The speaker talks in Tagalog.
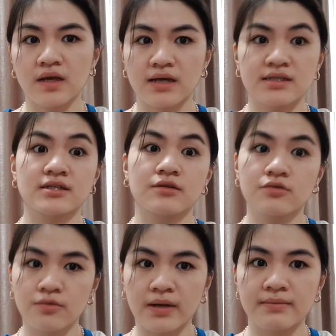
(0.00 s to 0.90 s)
Kasi sa
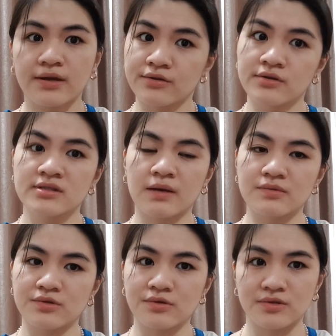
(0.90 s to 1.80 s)
Tutuban meron dun
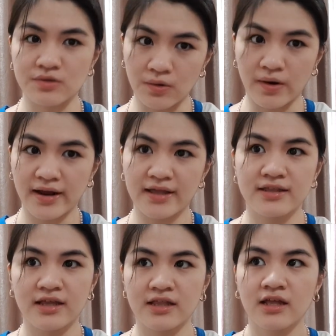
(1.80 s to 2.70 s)
Samsung store.
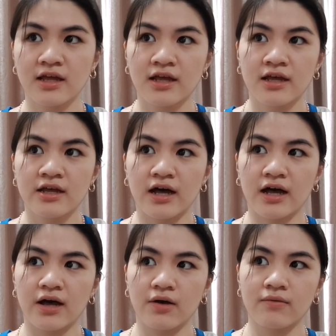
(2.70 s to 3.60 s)
And then
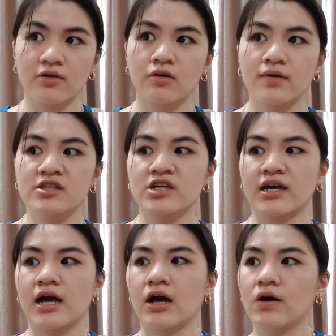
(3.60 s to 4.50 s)
uh, we'll go and
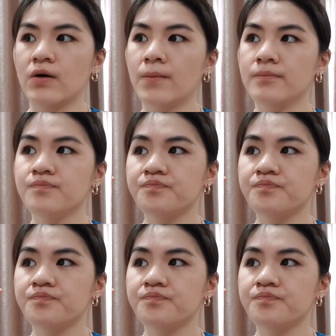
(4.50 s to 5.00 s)
check out